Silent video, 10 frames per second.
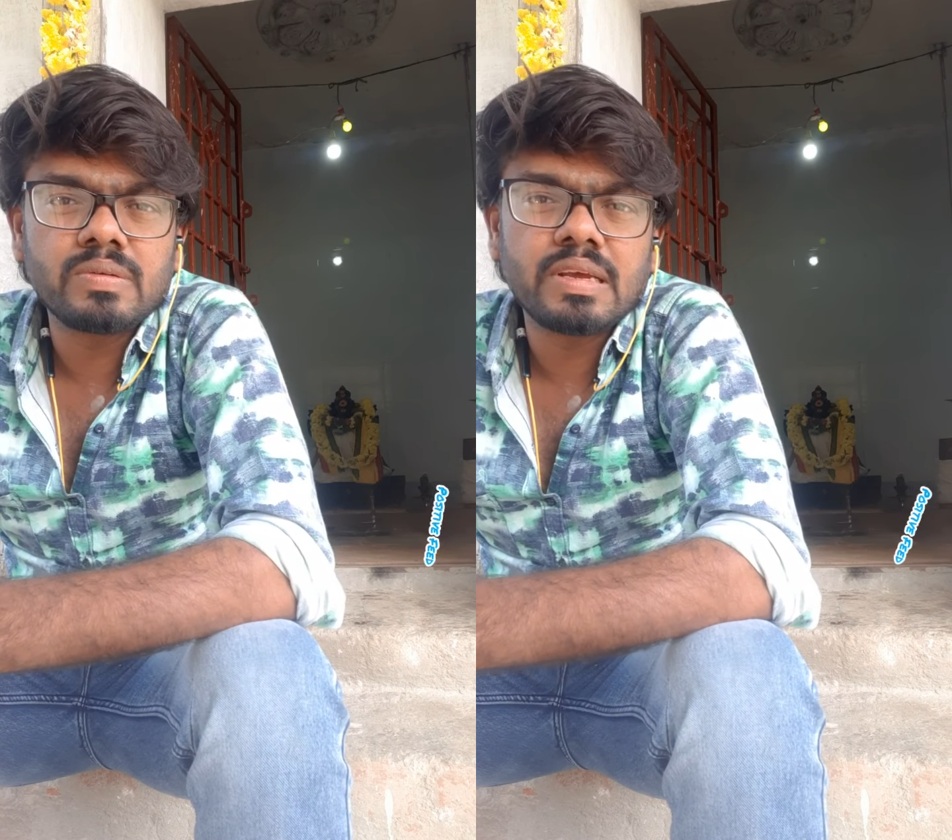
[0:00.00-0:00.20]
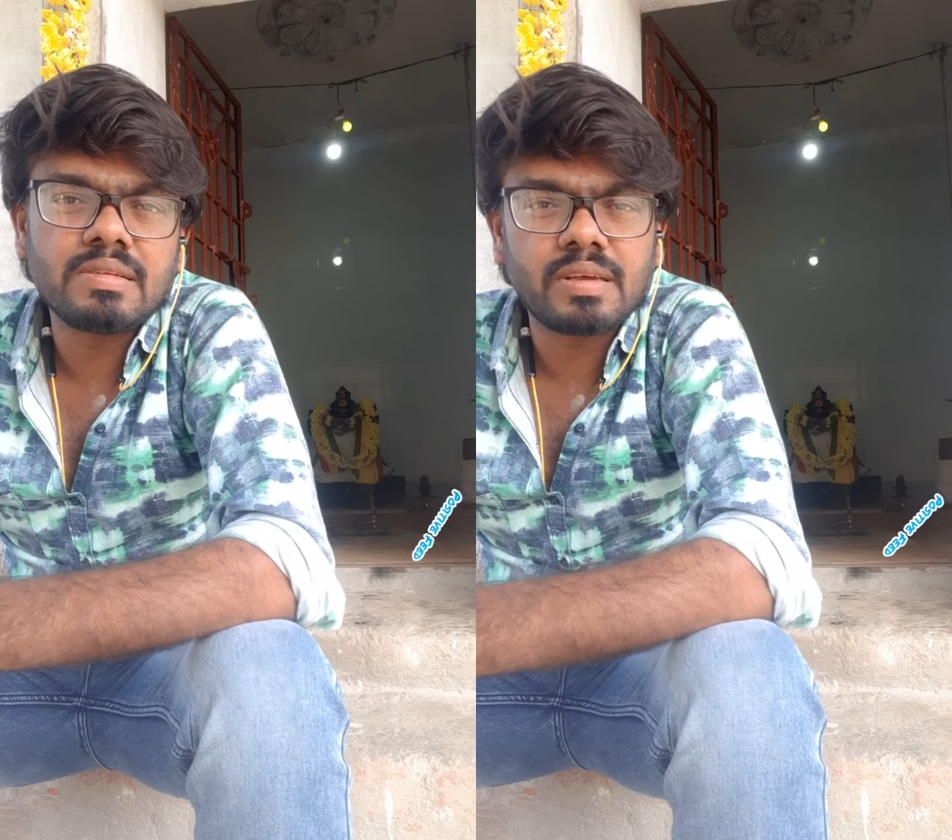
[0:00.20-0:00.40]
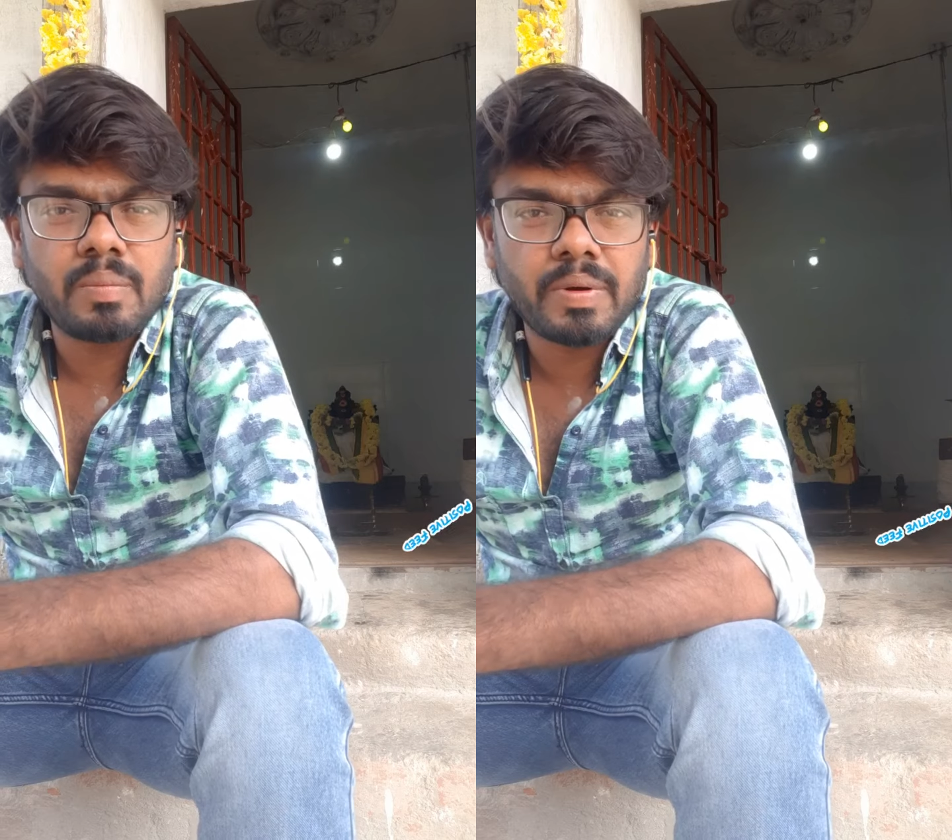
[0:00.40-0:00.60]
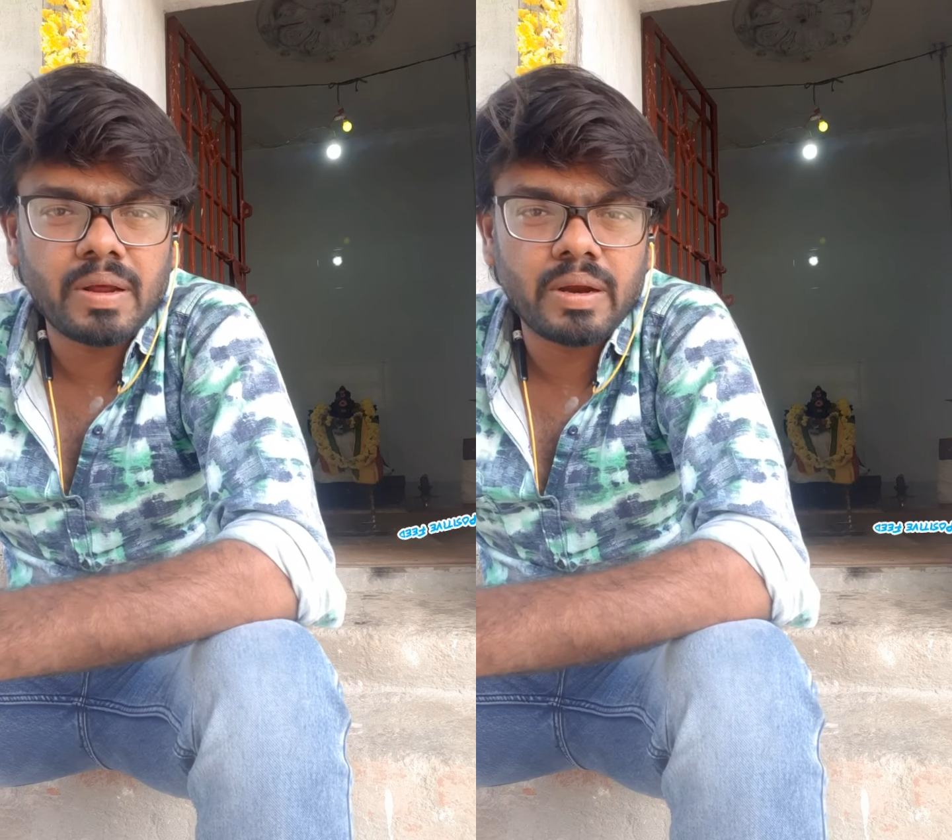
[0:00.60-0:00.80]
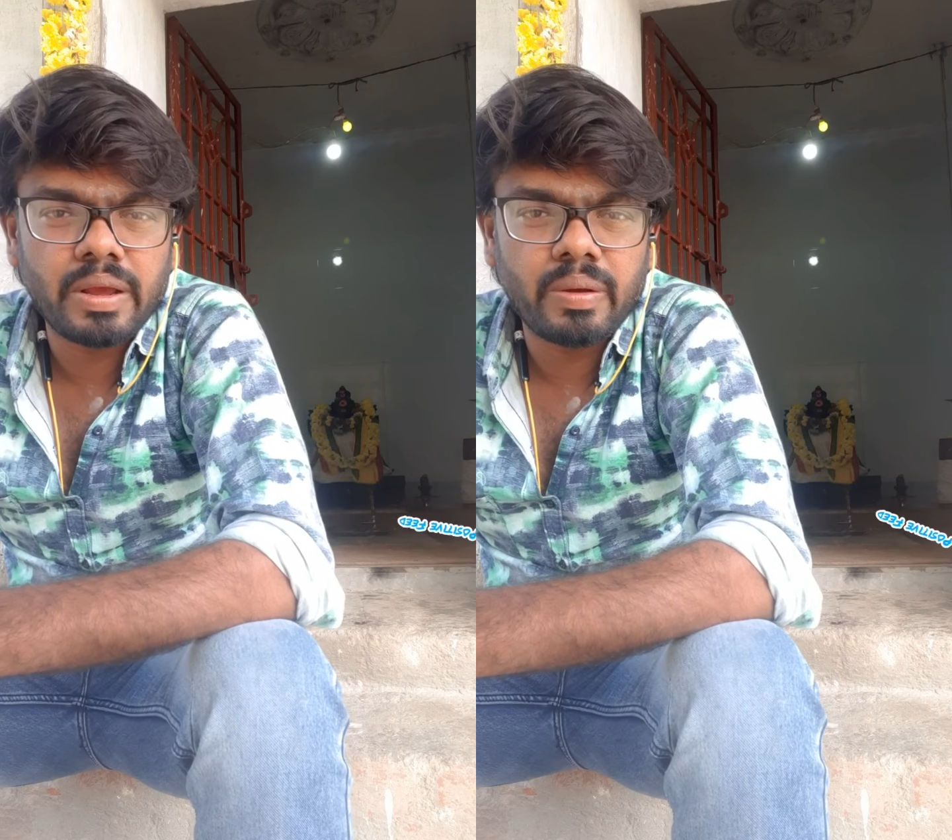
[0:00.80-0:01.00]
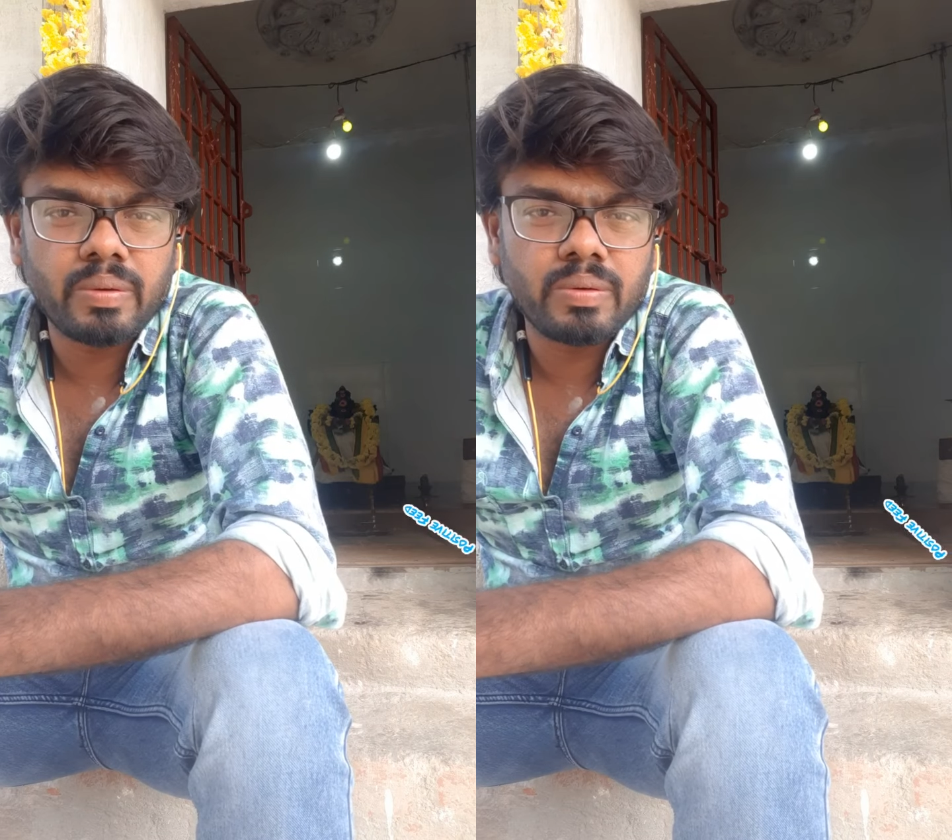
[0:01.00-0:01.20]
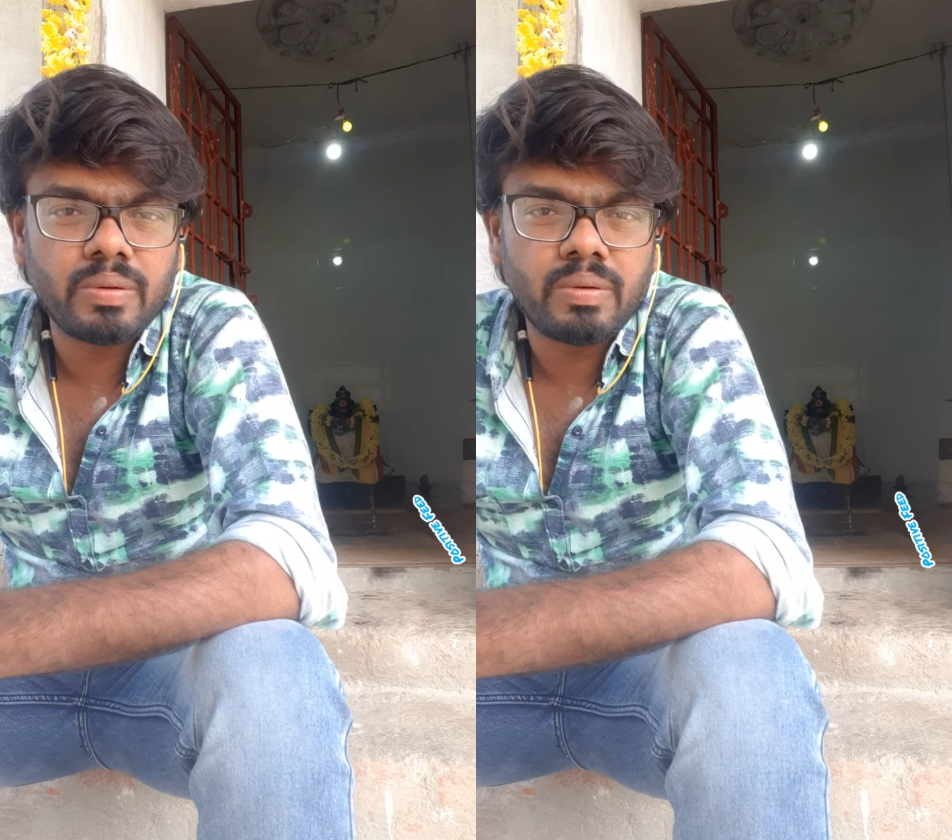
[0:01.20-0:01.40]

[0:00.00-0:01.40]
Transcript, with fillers: சேல்ஸ் ஆகி பணம் கிடைக்கும்